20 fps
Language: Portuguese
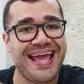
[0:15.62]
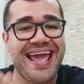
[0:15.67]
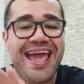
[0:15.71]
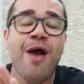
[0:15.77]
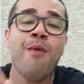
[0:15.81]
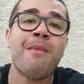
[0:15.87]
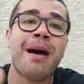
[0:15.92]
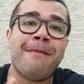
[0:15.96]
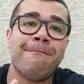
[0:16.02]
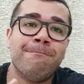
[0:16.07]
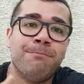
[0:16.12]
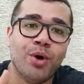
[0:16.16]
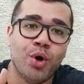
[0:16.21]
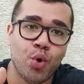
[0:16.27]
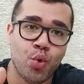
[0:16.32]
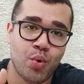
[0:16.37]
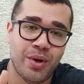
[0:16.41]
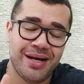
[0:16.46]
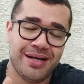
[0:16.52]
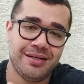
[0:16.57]
é uma
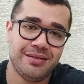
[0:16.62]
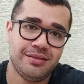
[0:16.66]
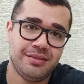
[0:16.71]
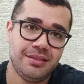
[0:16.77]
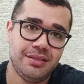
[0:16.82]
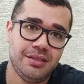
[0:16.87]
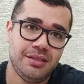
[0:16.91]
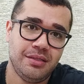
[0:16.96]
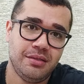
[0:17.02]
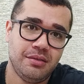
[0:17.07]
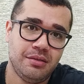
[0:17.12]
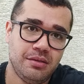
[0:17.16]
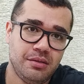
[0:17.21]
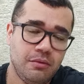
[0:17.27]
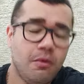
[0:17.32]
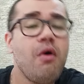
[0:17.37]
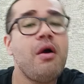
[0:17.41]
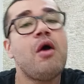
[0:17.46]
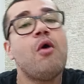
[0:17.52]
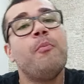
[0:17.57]
boa?
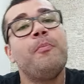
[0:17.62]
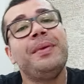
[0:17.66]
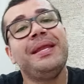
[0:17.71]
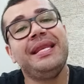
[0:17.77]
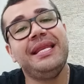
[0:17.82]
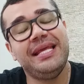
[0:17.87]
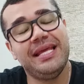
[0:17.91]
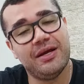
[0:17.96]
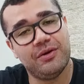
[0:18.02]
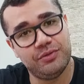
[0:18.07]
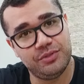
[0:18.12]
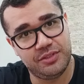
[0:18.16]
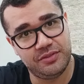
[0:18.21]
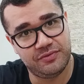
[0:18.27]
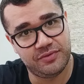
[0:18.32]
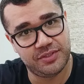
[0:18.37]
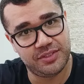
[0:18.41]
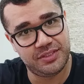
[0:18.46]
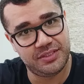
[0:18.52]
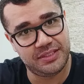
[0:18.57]
Qual é a opinião de
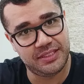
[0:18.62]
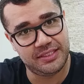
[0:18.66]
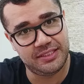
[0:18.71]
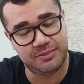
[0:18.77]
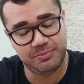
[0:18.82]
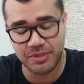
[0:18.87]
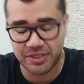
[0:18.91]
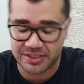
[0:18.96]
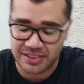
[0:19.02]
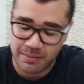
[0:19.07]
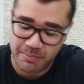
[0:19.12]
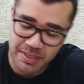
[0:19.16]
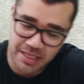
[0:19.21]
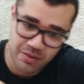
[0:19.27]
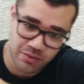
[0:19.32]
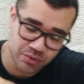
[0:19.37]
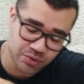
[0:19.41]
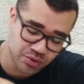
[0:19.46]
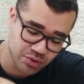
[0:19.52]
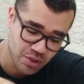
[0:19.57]
vocês? Meus
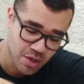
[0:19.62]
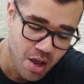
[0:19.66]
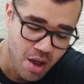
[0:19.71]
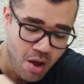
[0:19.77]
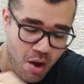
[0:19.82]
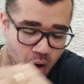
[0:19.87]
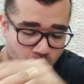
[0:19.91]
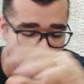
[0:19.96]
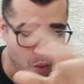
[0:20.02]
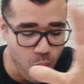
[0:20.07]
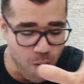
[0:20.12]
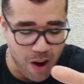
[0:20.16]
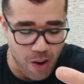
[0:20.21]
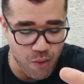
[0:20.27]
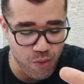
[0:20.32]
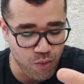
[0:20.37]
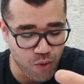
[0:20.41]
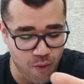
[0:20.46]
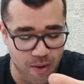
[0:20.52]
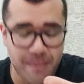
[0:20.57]
amigos, o
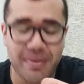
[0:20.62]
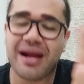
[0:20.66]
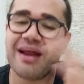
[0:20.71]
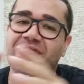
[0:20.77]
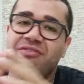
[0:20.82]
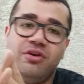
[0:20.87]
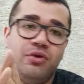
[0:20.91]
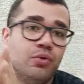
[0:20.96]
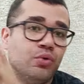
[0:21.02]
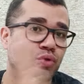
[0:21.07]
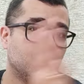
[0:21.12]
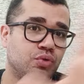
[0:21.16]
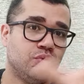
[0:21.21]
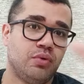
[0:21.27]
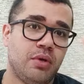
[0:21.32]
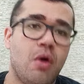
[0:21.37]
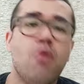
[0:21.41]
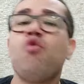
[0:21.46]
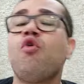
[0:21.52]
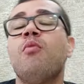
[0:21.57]
álcool é maravilhoso,
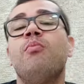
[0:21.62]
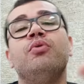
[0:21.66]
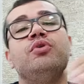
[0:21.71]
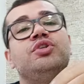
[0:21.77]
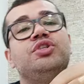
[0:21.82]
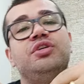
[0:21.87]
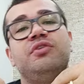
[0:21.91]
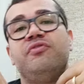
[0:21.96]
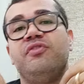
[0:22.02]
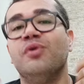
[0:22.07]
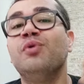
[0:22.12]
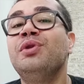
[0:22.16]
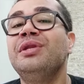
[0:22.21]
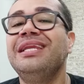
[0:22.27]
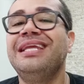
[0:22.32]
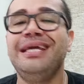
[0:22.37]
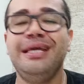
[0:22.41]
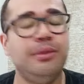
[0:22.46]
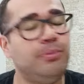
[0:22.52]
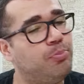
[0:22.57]
é um combustível
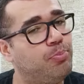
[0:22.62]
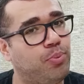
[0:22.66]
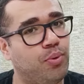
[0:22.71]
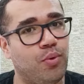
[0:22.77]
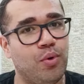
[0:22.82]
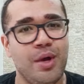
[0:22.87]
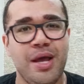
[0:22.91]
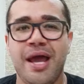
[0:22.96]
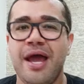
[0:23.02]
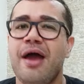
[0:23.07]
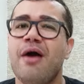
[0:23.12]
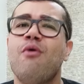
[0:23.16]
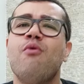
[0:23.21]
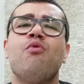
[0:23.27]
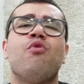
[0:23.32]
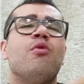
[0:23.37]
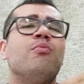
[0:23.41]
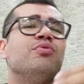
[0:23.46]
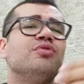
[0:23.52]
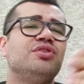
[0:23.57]
limpo, é um
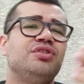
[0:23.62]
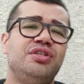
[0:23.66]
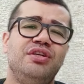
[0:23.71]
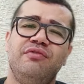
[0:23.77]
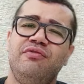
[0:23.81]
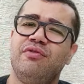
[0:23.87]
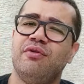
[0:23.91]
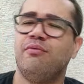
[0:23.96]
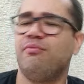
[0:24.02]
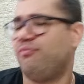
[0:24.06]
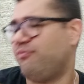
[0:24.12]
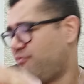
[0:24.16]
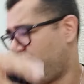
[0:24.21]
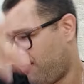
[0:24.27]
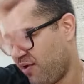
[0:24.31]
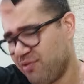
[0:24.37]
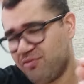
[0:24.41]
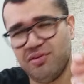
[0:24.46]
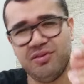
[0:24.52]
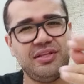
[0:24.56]
combustível
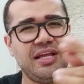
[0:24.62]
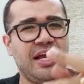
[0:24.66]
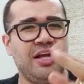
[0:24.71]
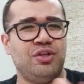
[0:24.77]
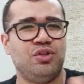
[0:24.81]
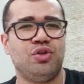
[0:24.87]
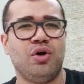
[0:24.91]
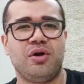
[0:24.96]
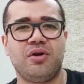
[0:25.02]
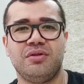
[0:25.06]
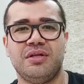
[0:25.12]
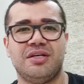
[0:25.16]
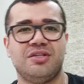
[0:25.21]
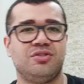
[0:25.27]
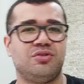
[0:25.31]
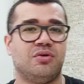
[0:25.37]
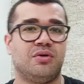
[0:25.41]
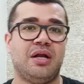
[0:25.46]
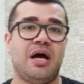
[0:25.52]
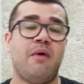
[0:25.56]
feito em território
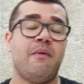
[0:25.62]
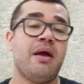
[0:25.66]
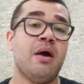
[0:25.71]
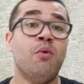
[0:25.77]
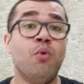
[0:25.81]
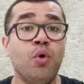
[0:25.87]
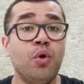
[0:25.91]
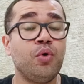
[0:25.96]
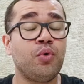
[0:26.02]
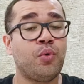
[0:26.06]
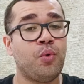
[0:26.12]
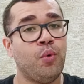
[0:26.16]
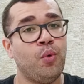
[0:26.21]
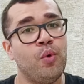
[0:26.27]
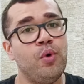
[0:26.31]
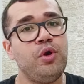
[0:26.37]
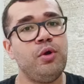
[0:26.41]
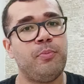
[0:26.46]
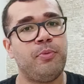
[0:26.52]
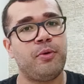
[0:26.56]
nacional, é um
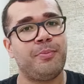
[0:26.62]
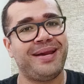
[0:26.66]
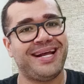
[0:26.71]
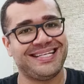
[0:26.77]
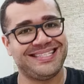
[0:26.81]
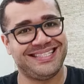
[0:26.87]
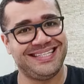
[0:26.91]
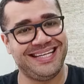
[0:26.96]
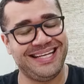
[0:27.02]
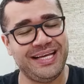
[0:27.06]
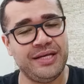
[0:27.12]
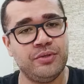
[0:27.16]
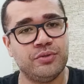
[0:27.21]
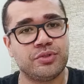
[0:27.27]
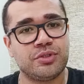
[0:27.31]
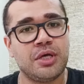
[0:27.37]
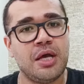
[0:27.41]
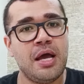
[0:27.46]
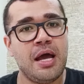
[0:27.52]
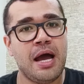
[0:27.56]
orgulho para
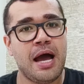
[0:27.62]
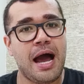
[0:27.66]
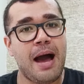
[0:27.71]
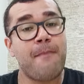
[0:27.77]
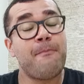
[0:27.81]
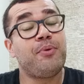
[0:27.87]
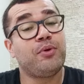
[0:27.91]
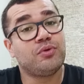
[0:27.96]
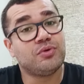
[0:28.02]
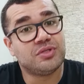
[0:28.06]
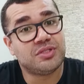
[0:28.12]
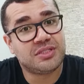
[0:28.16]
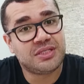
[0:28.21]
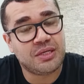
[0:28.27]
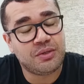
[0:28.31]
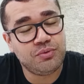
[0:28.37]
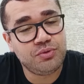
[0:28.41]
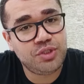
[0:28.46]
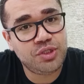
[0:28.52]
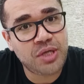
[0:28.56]
brasileiros a
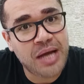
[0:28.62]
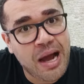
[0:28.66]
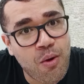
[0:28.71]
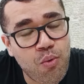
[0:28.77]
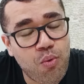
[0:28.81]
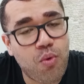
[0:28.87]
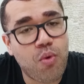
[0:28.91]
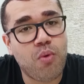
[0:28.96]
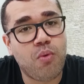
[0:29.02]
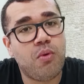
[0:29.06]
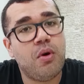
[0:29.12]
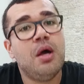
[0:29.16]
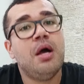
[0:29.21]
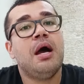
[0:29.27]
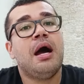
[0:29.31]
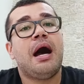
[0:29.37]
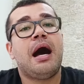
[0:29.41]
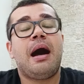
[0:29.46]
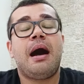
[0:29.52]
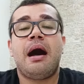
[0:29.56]
produção de álcool.
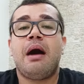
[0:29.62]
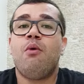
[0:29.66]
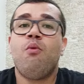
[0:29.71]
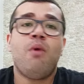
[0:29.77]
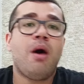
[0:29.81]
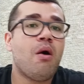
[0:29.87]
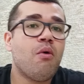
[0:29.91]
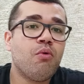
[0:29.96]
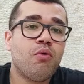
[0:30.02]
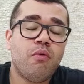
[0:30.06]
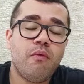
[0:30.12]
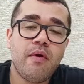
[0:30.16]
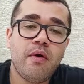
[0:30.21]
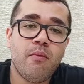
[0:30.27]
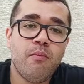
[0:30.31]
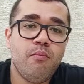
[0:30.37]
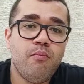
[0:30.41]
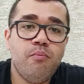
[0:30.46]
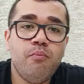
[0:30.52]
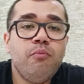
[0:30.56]
Ah, o álcool é
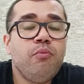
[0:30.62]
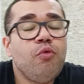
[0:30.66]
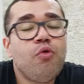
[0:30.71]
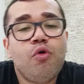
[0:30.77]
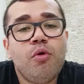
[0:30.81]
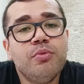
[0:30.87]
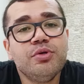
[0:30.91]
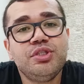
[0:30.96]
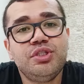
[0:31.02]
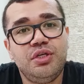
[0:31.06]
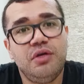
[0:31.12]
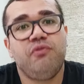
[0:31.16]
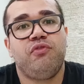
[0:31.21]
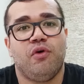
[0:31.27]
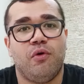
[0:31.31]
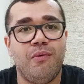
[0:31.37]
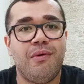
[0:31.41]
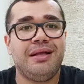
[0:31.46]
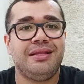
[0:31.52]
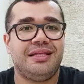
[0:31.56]
um
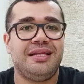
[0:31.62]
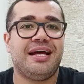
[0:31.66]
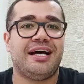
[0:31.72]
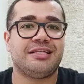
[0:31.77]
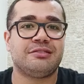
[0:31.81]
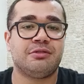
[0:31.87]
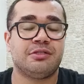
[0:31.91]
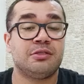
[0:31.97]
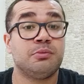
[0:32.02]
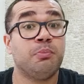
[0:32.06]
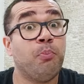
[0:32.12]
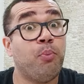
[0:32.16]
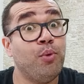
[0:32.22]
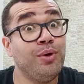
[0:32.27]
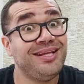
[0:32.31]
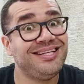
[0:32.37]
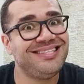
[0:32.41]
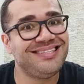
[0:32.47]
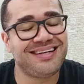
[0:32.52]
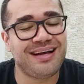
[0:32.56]
combustível, entre aspas,
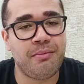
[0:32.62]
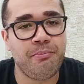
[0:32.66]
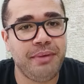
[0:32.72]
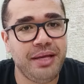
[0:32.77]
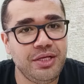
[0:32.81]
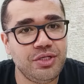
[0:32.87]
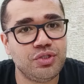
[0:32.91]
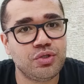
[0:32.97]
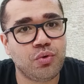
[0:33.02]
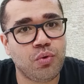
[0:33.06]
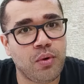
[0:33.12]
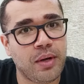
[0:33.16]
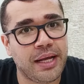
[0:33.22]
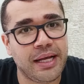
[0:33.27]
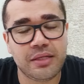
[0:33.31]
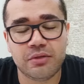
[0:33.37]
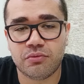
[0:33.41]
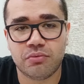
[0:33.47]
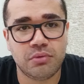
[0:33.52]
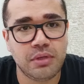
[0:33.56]
politicamente
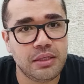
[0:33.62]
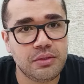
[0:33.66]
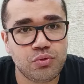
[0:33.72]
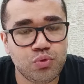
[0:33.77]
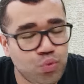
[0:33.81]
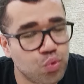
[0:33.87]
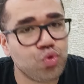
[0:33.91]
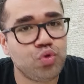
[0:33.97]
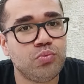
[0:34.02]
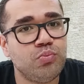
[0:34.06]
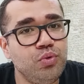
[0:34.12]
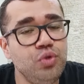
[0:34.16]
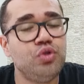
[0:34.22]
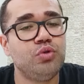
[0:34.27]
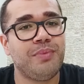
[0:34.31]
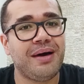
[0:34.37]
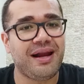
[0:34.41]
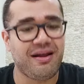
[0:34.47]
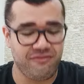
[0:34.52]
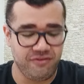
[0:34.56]
correto. É tudo
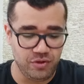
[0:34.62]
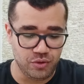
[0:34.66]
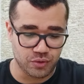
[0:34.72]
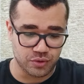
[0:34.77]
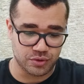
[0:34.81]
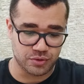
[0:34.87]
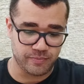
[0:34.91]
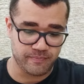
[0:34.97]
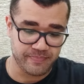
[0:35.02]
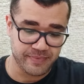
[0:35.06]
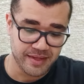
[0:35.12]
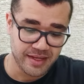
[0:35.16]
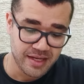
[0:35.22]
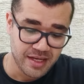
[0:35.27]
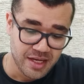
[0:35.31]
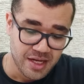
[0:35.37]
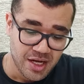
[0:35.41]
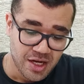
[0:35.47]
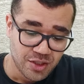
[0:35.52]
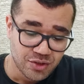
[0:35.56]
muito maravilhoso.
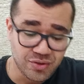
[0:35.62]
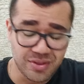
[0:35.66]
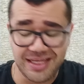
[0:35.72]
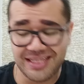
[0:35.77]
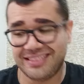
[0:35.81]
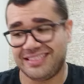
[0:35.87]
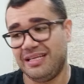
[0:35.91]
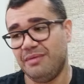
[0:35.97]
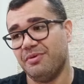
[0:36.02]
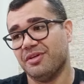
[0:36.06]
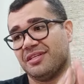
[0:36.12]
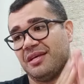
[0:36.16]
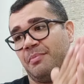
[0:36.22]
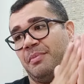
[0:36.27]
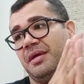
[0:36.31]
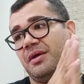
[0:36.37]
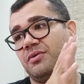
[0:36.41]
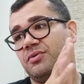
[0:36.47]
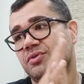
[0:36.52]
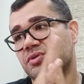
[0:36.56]
Só que assim, meus
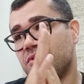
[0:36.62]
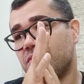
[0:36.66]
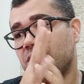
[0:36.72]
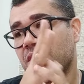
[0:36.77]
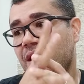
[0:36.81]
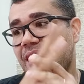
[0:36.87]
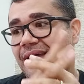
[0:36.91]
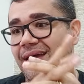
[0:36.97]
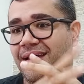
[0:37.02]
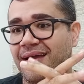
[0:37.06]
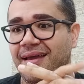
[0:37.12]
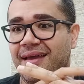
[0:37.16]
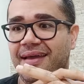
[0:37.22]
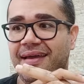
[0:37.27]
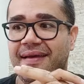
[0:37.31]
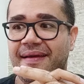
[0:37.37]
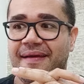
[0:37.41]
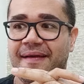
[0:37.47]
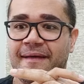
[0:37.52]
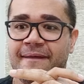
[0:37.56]
amigos,
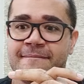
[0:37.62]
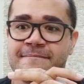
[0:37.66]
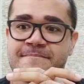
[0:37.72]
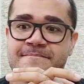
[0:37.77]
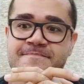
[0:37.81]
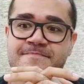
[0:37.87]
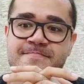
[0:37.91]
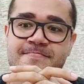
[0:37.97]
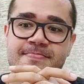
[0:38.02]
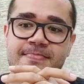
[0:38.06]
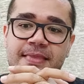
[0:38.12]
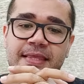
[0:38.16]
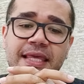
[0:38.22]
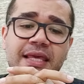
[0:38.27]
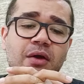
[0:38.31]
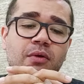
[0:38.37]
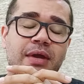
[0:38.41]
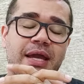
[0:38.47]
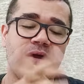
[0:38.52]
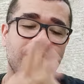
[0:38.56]
é... o
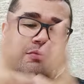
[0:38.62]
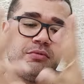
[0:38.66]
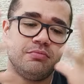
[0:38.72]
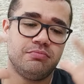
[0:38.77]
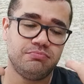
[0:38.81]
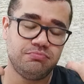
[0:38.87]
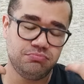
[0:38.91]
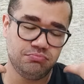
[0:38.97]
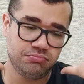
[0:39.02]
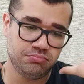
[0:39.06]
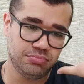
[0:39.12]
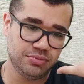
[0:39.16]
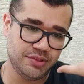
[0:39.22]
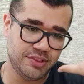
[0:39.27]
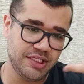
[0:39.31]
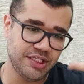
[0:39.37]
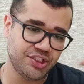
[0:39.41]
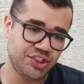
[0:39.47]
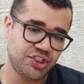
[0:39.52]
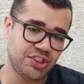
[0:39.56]
que eu quero
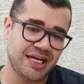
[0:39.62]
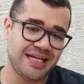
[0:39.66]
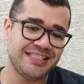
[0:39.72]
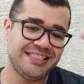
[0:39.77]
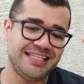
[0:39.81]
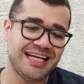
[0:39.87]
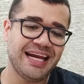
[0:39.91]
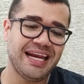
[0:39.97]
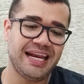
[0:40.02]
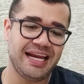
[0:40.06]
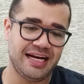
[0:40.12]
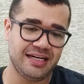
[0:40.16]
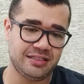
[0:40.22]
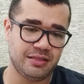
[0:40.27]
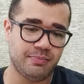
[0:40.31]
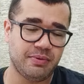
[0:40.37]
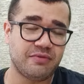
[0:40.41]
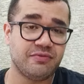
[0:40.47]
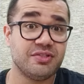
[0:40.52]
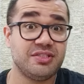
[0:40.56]
deixar de
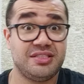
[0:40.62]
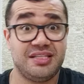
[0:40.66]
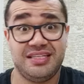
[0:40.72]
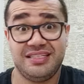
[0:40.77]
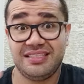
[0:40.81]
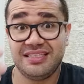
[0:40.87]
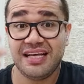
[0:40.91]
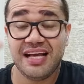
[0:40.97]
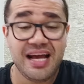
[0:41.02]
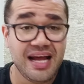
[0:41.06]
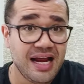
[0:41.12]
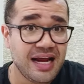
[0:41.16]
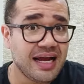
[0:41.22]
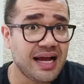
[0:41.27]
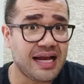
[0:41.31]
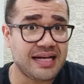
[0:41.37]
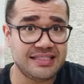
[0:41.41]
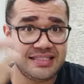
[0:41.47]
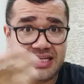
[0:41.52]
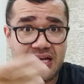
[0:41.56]
alerta para vocês?
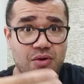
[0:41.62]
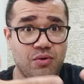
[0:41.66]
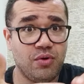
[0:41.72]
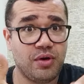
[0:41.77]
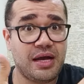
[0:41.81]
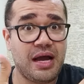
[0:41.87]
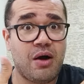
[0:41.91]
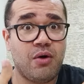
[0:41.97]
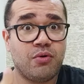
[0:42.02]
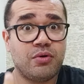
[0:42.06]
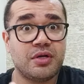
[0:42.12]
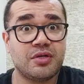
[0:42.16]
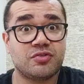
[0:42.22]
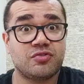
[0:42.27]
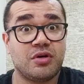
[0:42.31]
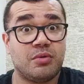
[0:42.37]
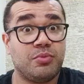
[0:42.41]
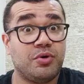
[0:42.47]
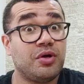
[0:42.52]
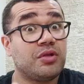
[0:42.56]
Cara, você quer colocar álcool na
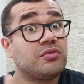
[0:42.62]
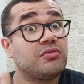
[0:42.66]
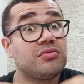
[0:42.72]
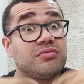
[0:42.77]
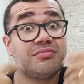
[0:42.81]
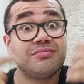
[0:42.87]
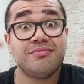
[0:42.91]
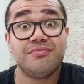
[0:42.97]
sua moto?